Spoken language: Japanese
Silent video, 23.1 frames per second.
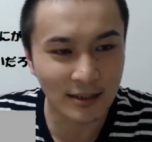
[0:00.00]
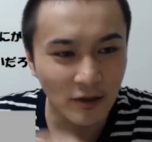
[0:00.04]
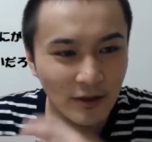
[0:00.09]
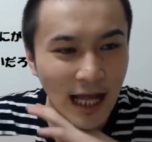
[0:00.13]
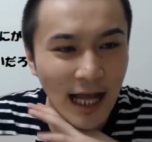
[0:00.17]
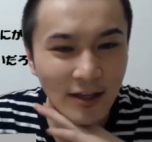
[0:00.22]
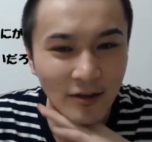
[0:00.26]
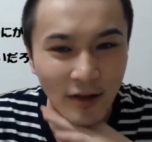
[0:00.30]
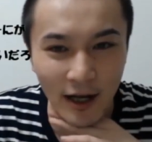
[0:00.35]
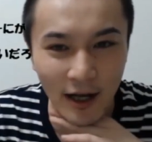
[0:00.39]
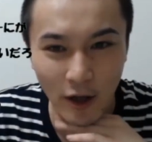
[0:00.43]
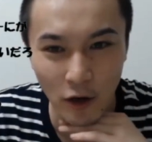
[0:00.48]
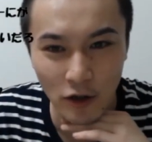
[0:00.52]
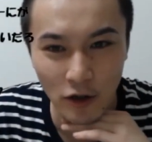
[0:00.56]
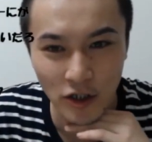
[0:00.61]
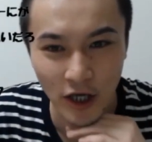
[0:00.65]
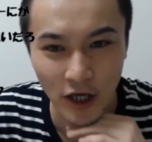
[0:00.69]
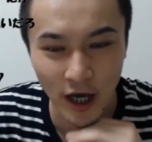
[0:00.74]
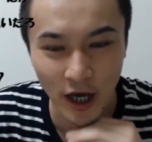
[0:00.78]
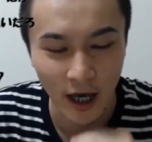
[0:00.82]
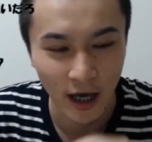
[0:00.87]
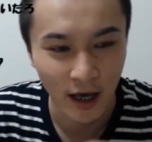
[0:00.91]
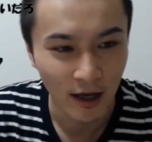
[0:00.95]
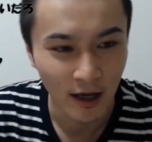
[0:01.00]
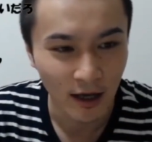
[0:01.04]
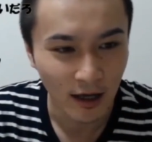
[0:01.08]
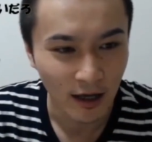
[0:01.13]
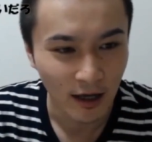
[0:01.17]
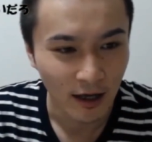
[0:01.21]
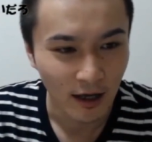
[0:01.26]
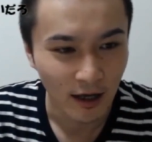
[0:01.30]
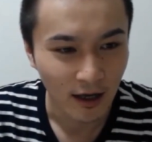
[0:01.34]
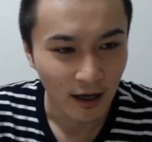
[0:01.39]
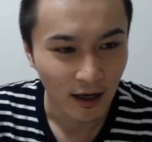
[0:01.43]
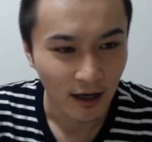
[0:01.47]
そう、なんとか教授。
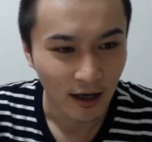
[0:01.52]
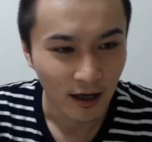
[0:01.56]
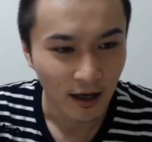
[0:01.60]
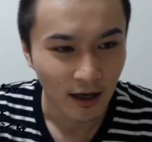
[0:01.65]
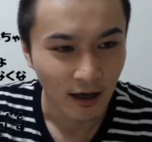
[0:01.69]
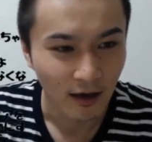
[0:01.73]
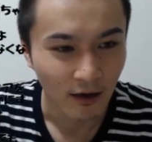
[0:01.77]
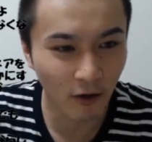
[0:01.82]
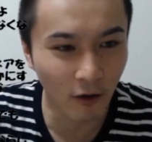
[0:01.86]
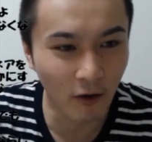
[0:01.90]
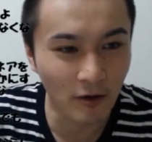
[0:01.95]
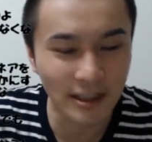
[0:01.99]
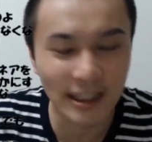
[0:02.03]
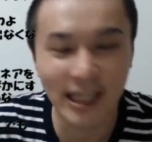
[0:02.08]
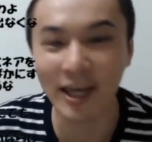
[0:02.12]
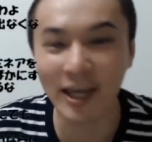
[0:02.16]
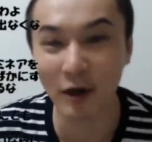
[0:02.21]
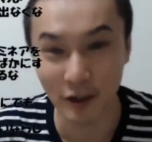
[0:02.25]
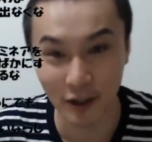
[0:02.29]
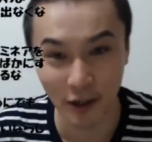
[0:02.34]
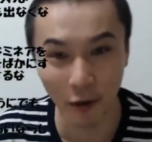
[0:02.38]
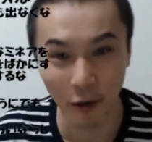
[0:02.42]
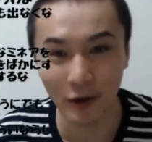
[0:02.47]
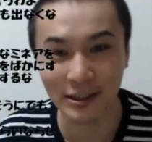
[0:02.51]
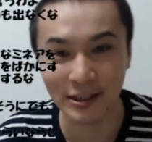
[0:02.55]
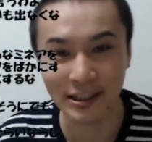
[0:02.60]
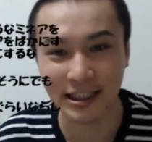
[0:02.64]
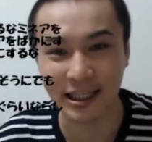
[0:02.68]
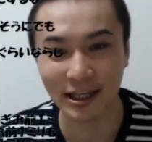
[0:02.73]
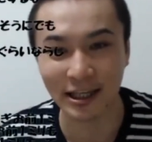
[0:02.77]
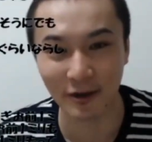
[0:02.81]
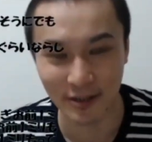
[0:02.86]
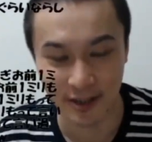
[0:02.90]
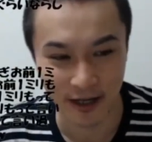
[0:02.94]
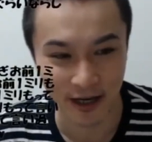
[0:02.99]
大月教授、大
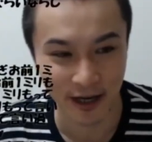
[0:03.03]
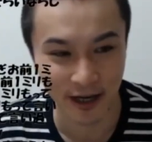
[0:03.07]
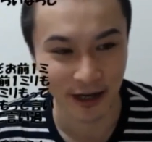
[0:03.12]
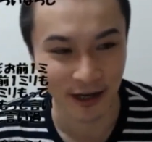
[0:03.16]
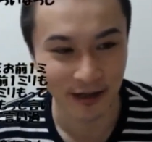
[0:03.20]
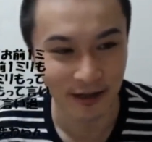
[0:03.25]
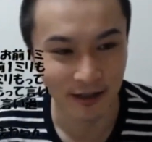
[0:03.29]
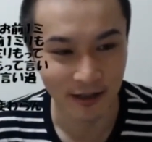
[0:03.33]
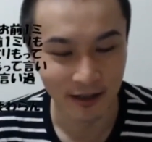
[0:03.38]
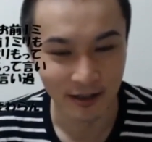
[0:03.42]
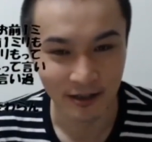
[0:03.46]
月教授。